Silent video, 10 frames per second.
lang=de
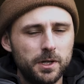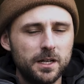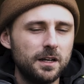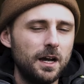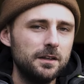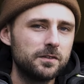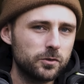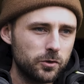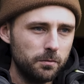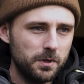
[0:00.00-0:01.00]
Rig halt alles
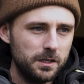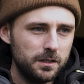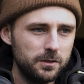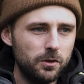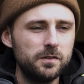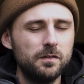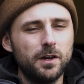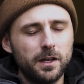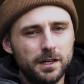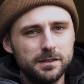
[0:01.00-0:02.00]
zu kombinieren. Die neueste
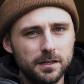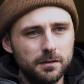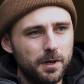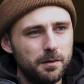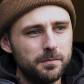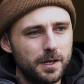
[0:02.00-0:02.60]
Variante in meinem